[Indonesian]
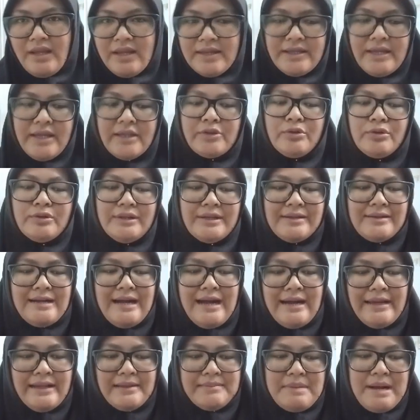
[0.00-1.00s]
yaitu
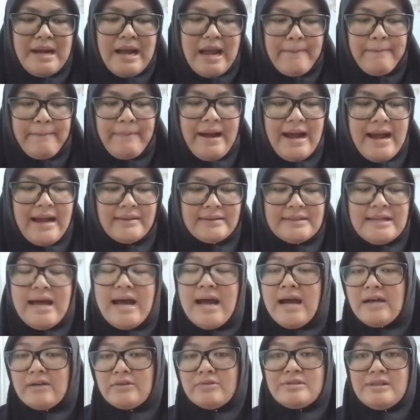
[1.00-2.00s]
terkait mengapa Anda
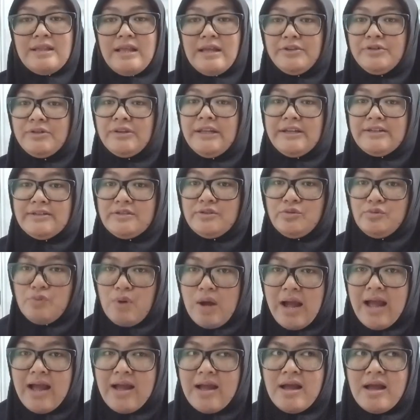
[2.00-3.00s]
harus lanjut S2
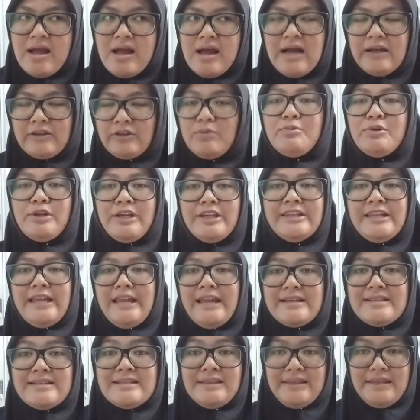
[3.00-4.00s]
atau mungkin
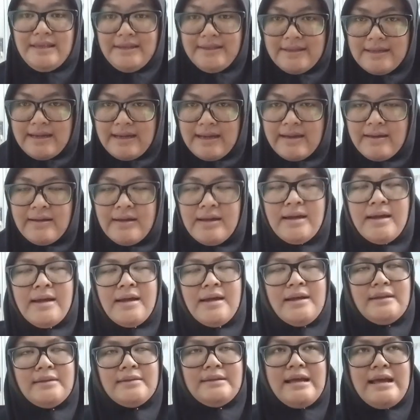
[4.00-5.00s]
S3.
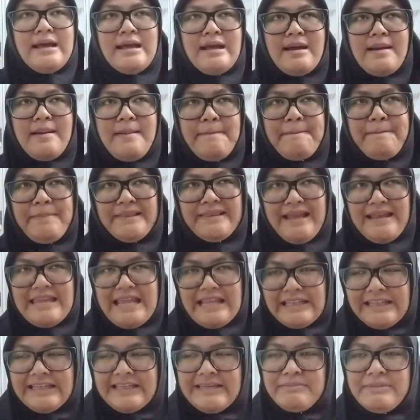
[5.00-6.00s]
Nah,
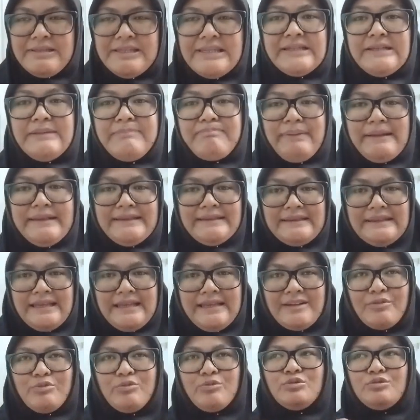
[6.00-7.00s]
pertanyaan ini menjadi
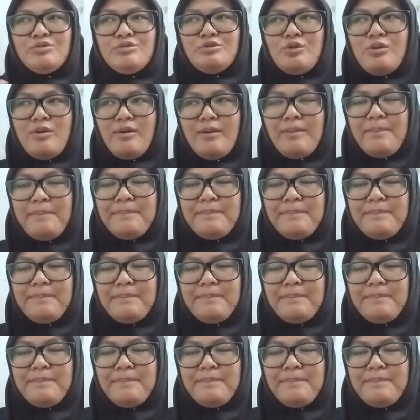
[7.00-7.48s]
penting untuk